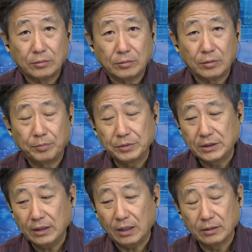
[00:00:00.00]
我不
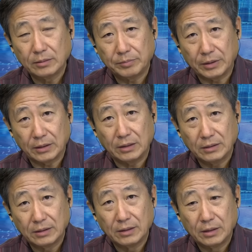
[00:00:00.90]
接了保单，
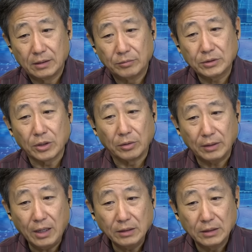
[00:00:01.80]
我走
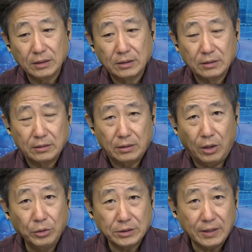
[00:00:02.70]
了
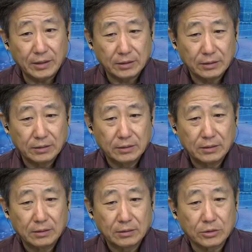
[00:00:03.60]
，Allstate
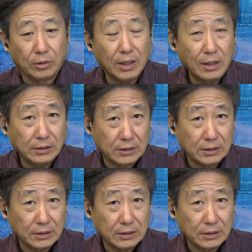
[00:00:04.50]
走了。